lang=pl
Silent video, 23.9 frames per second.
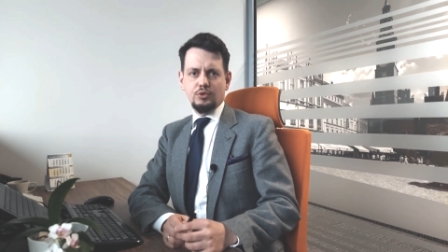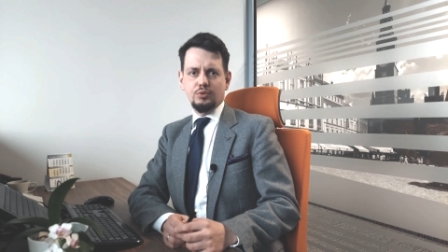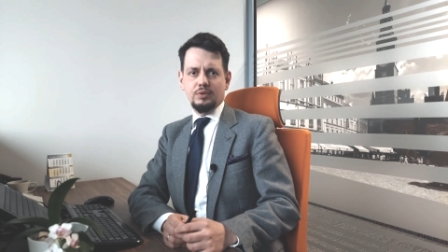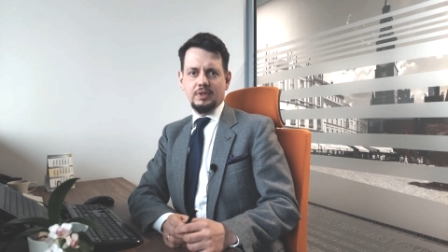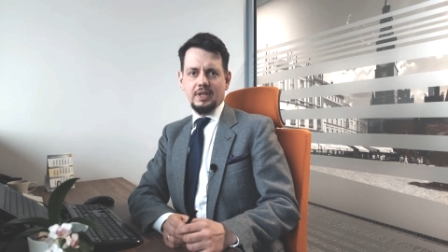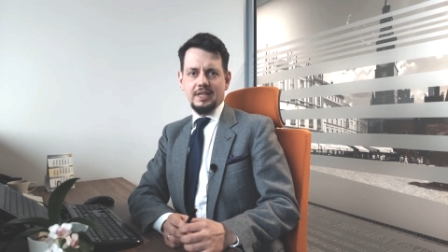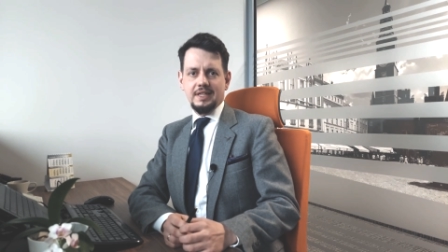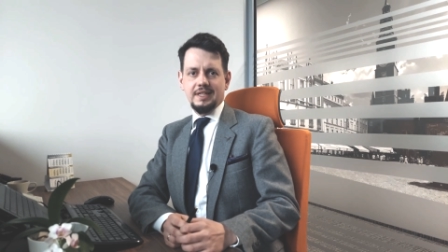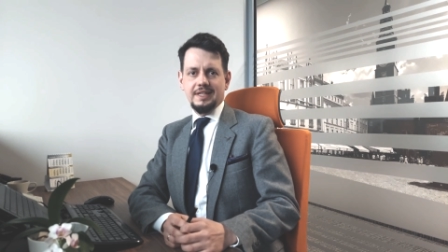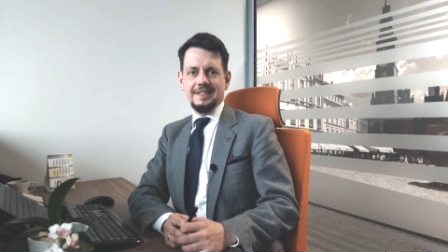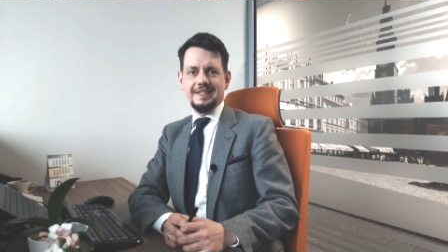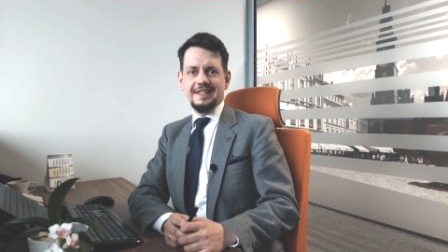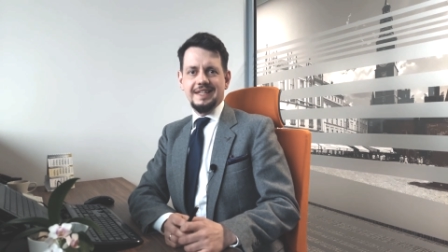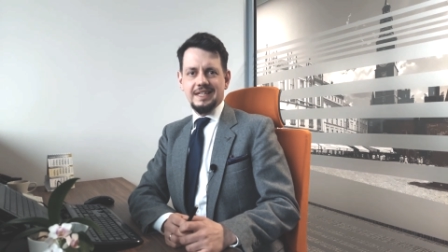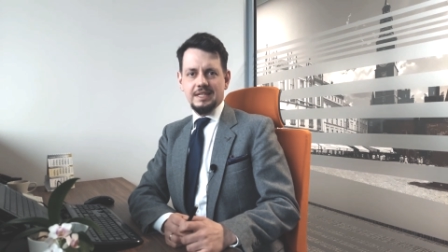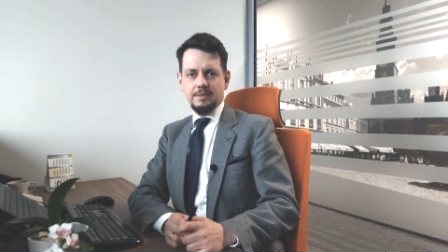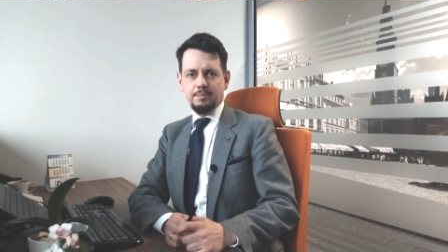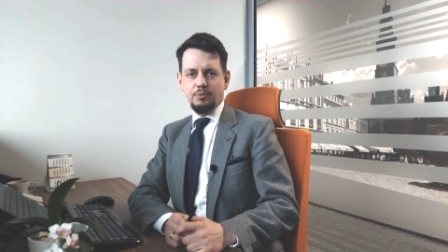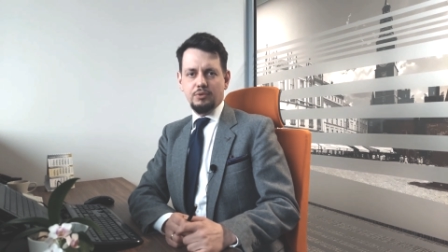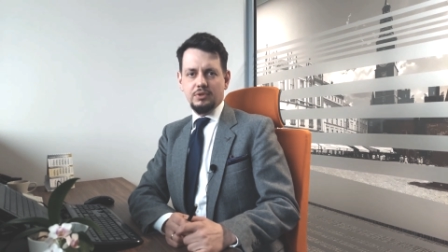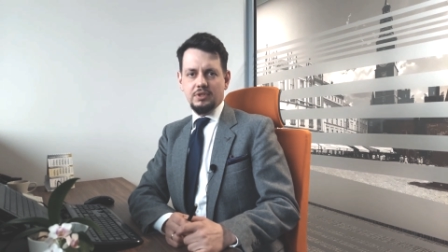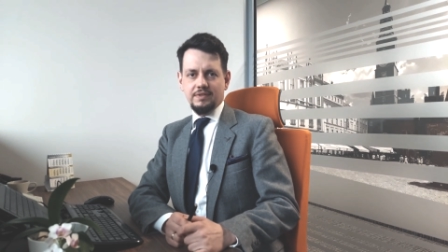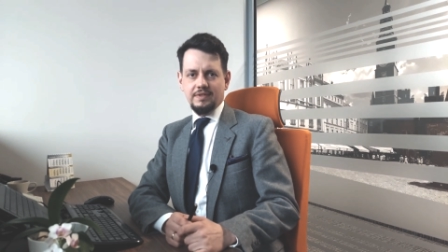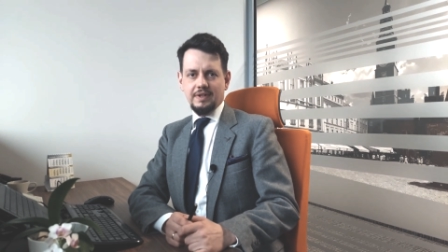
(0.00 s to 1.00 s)
Tutaj nie
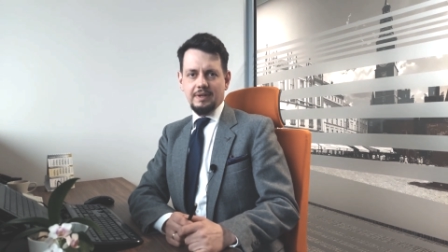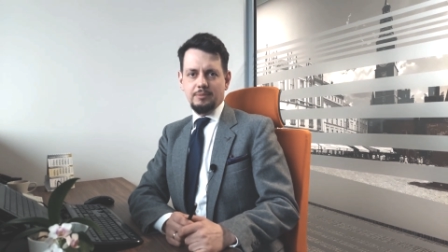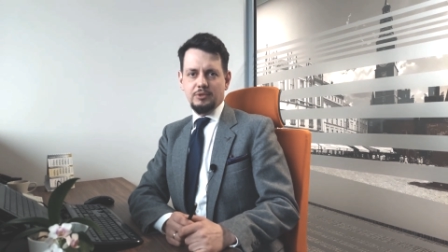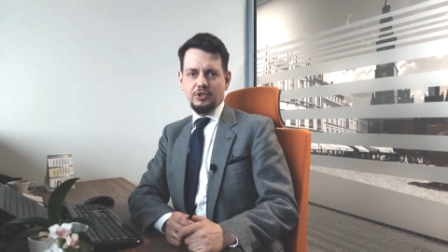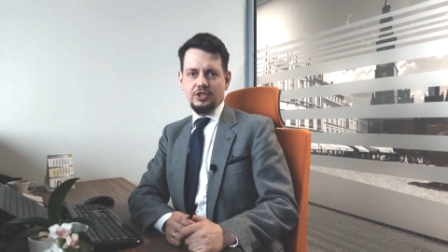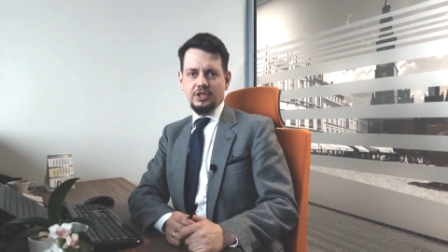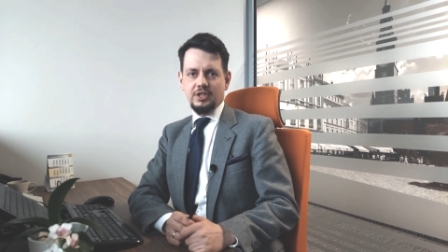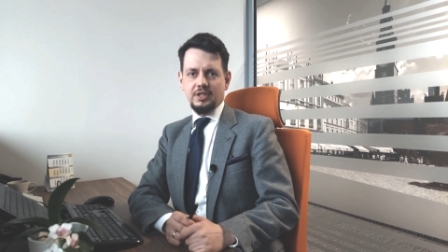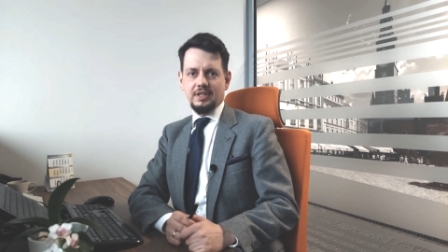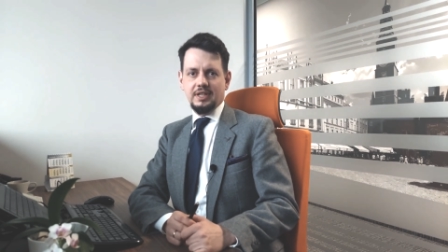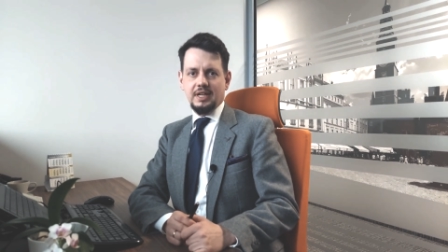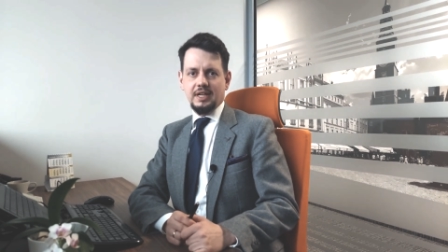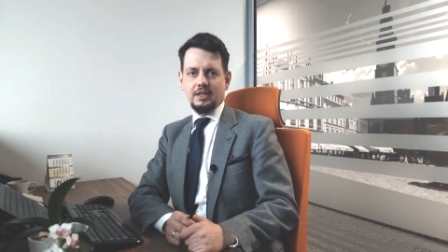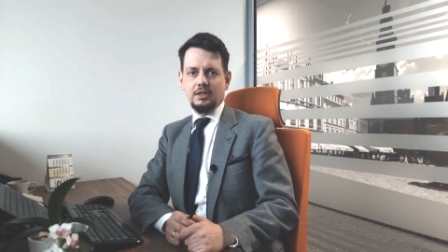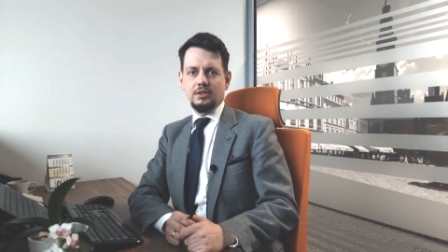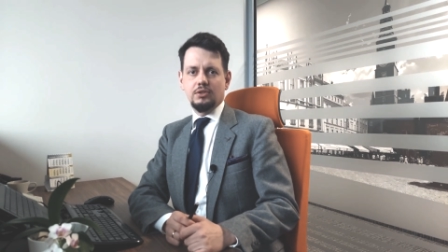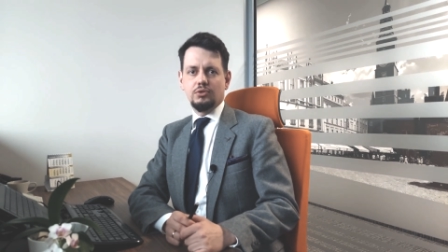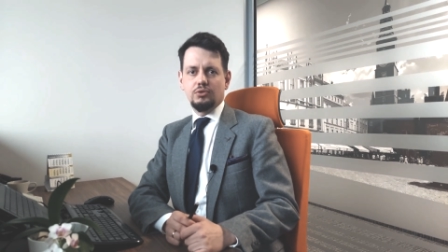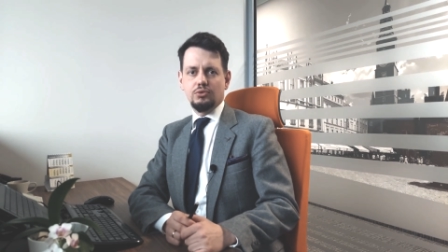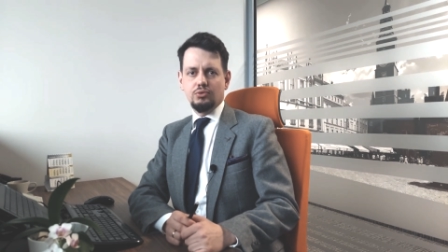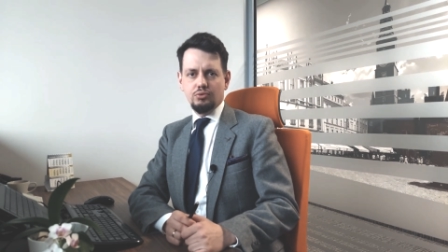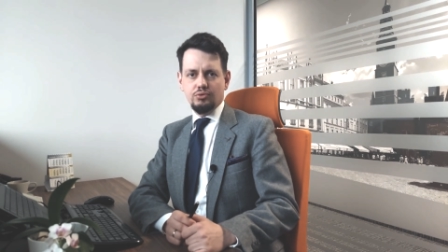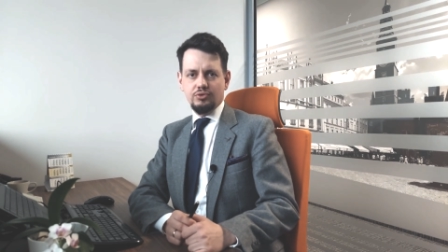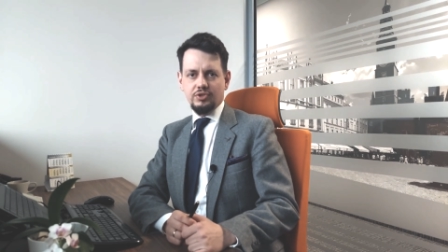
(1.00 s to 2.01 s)
spodziewamy się jednak
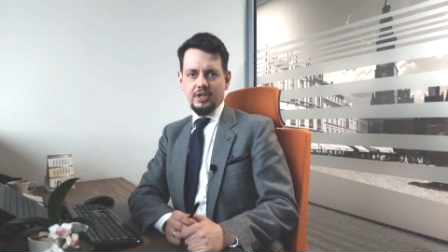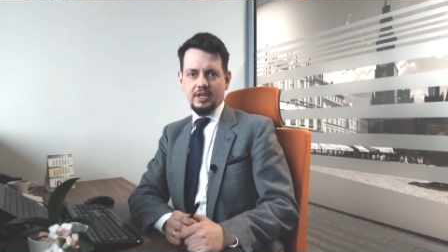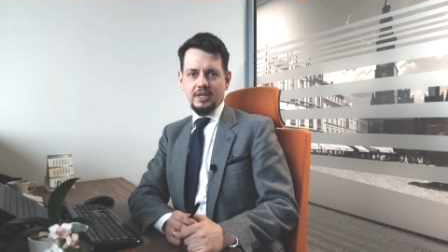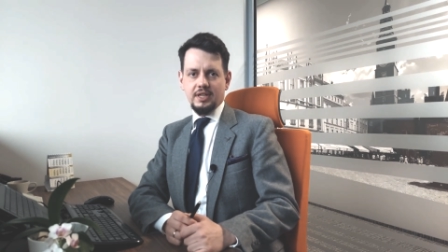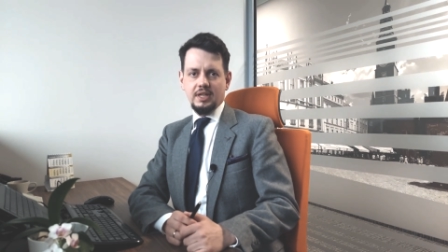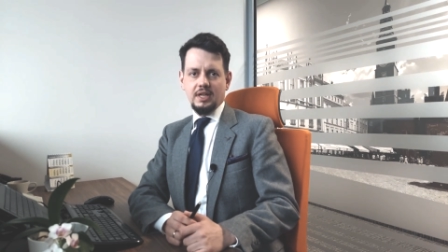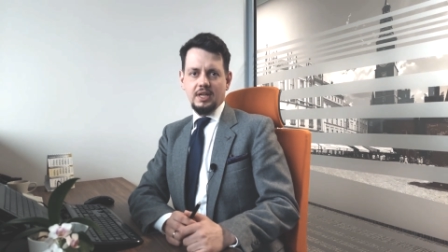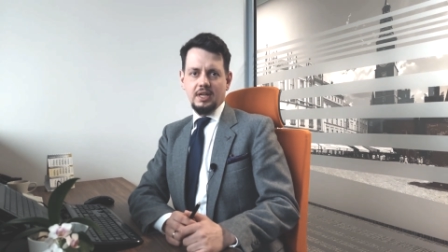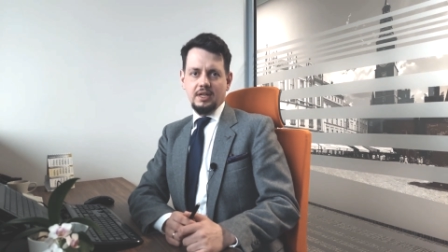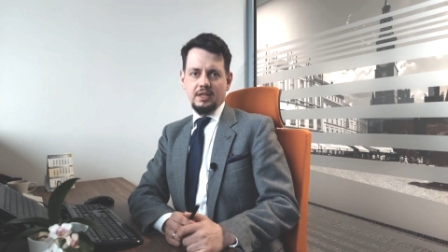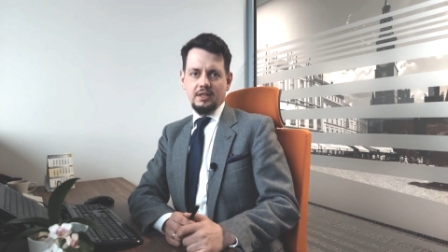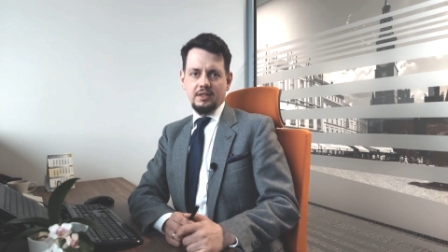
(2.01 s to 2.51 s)
dużej